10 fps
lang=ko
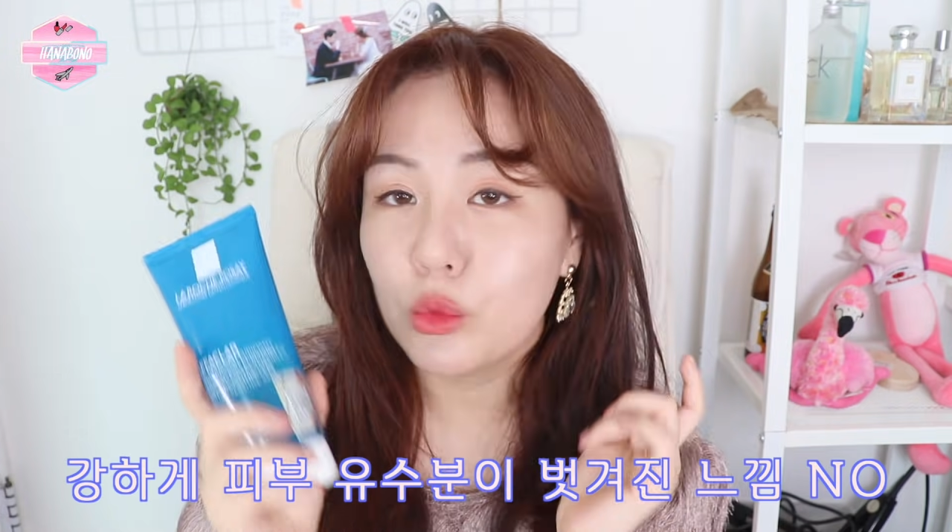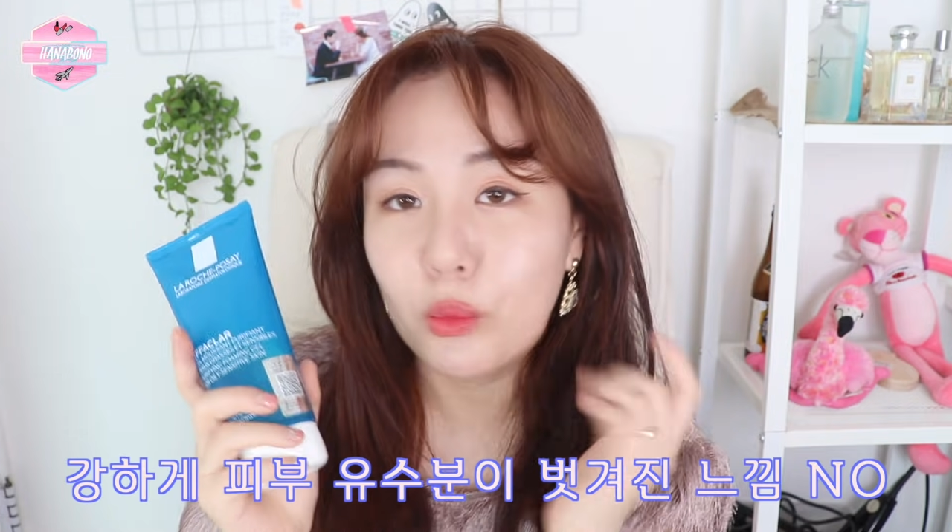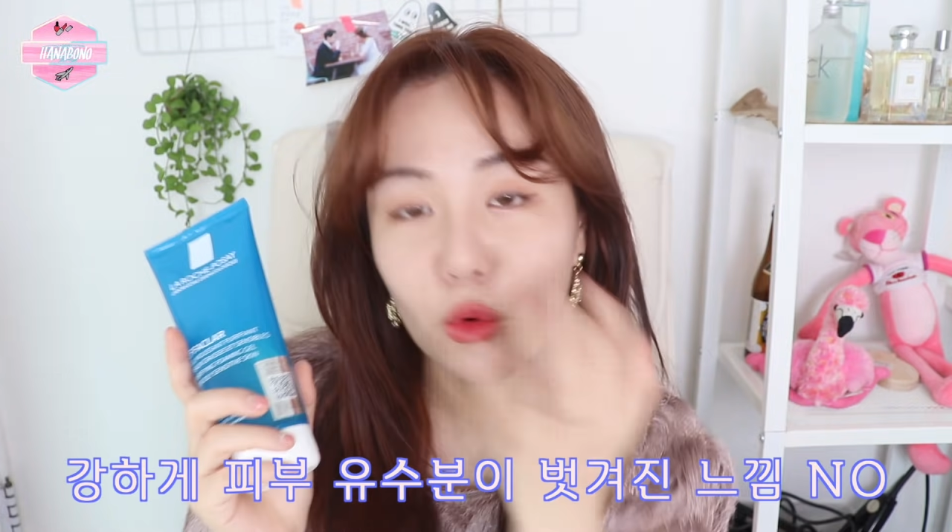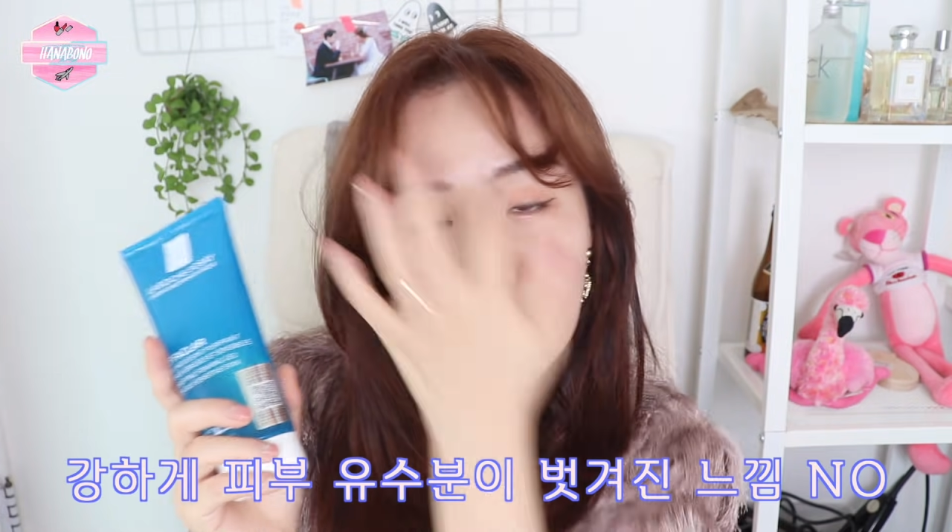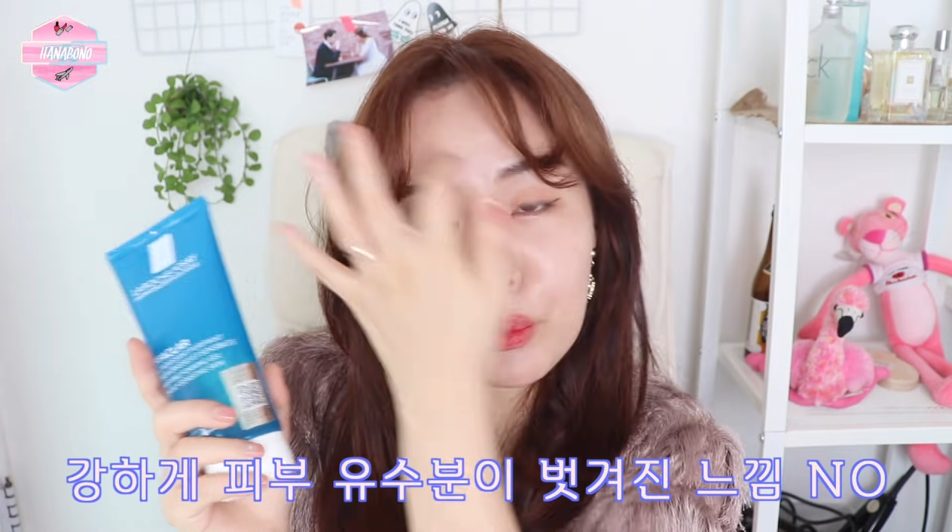좀
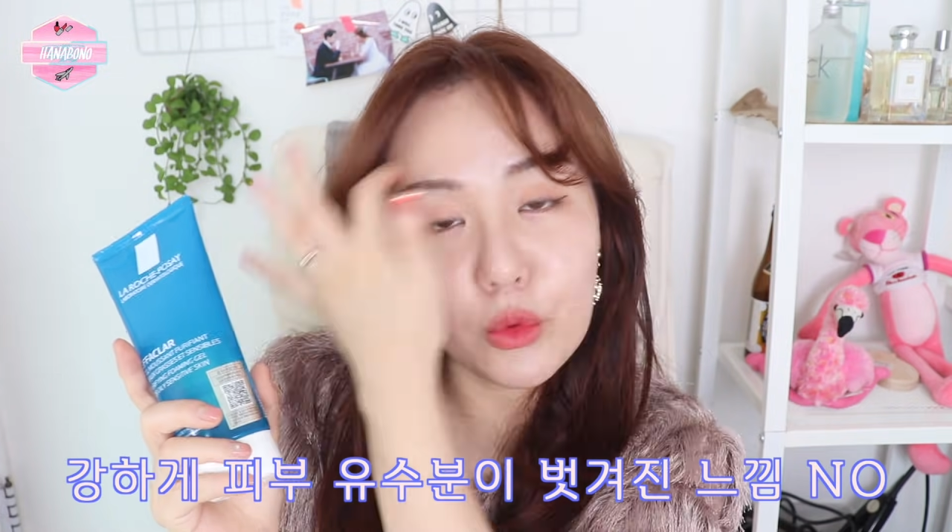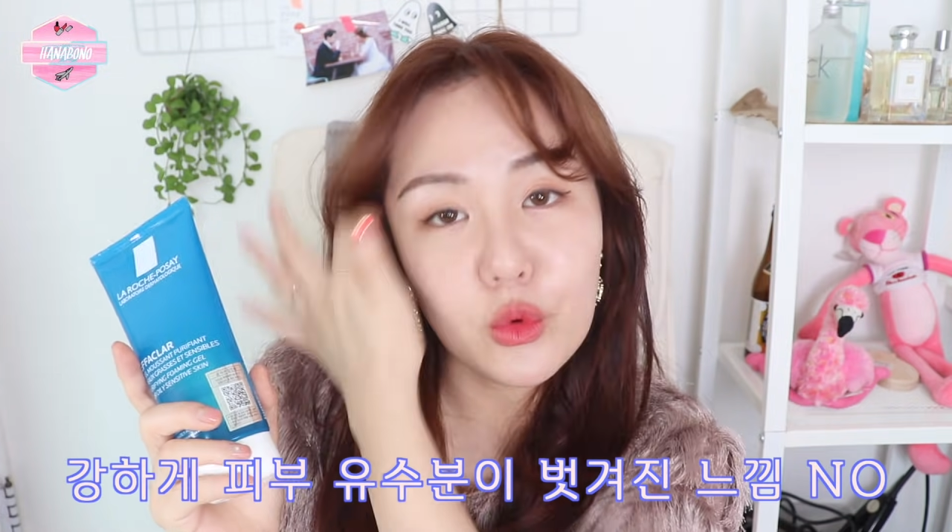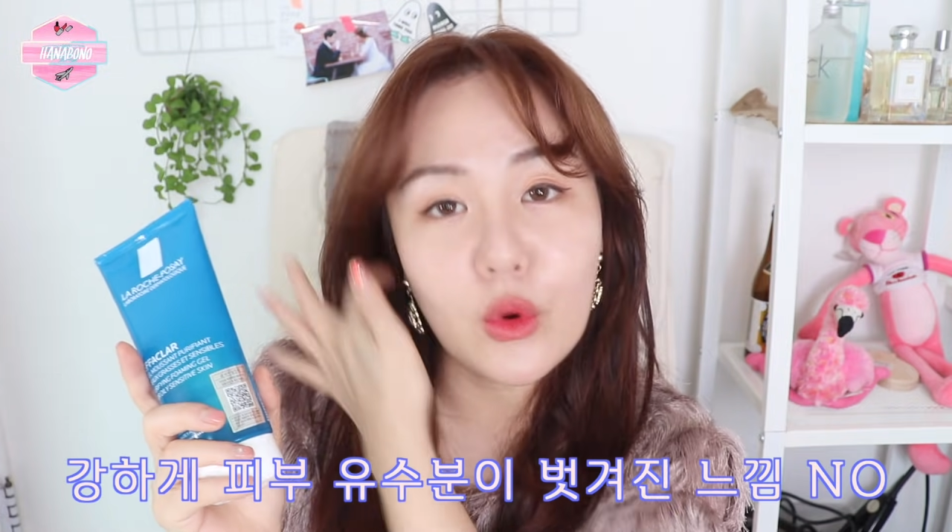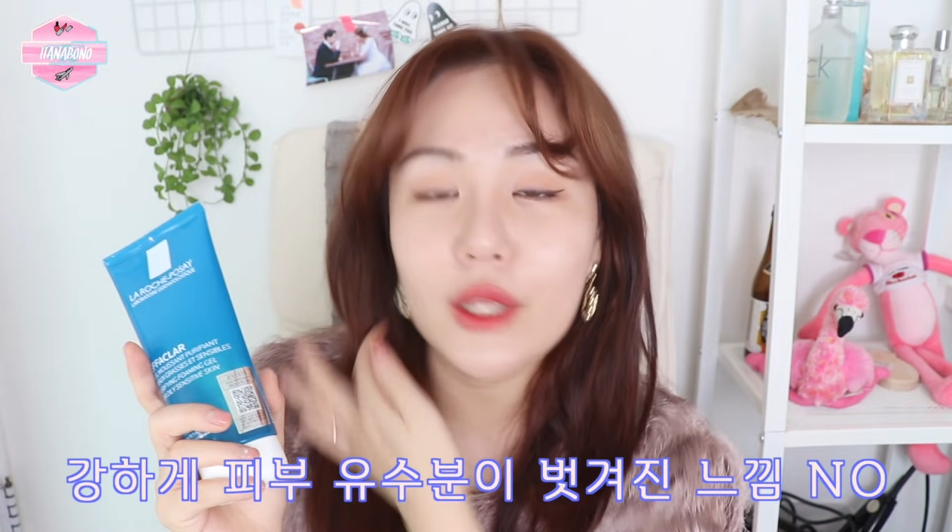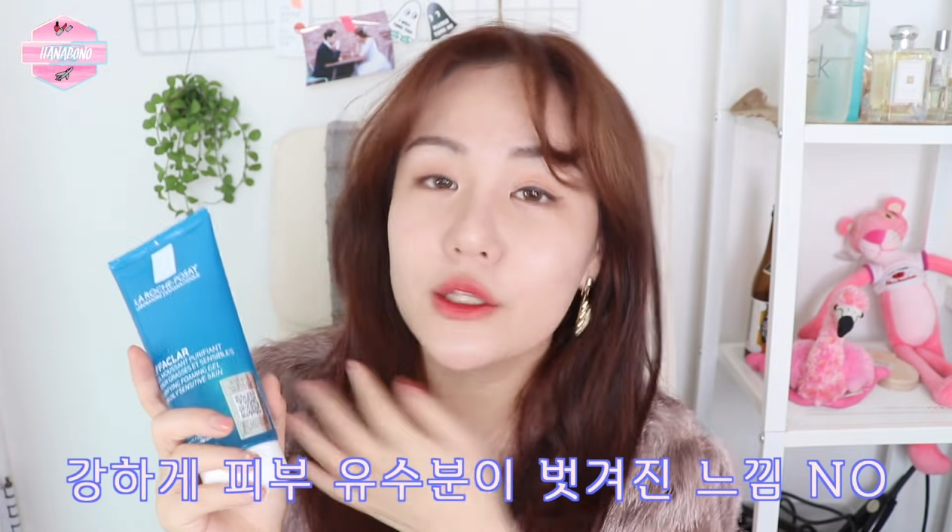
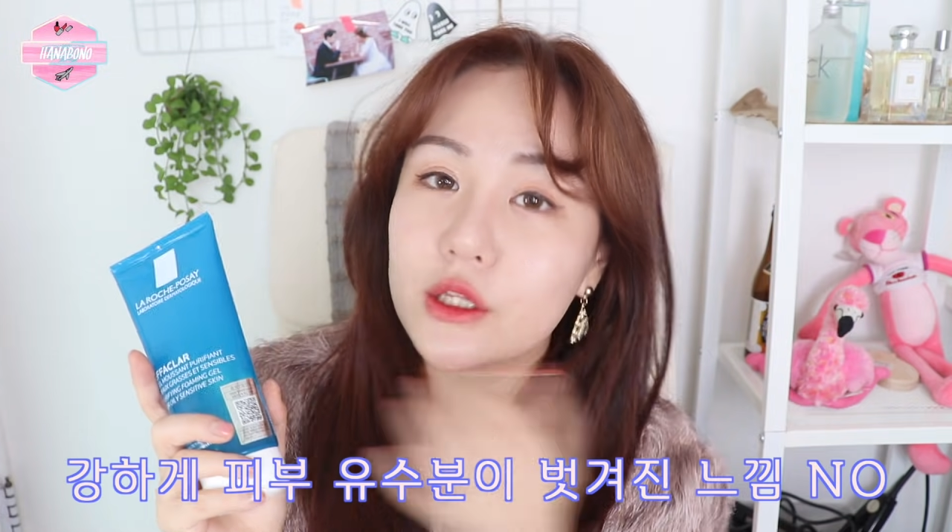뽀독뽀독한